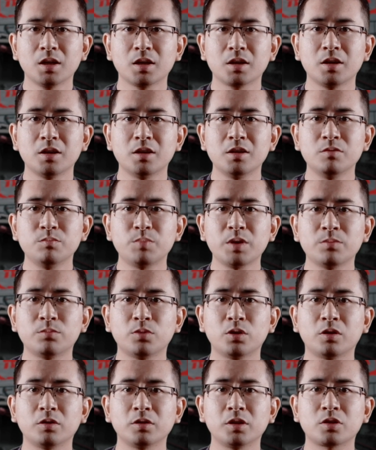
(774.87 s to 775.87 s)
肯恩被
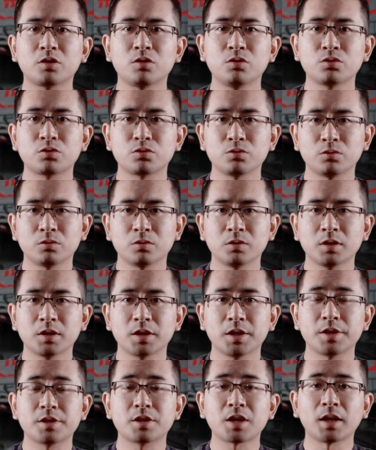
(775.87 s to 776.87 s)
捕后的供述
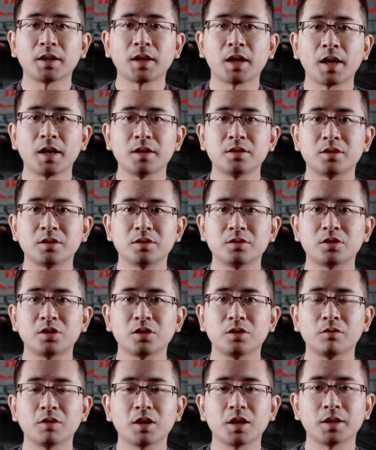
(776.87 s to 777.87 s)
对炸弹案情提
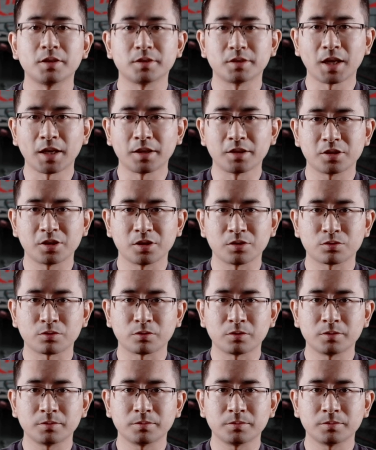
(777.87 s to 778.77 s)
供了很大的线索。